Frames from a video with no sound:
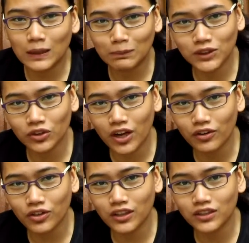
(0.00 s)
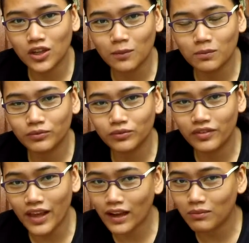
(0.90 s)
tips on how you can stop
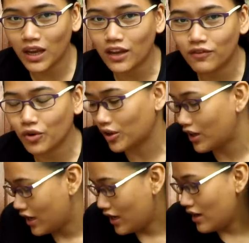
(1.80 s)
that behavior.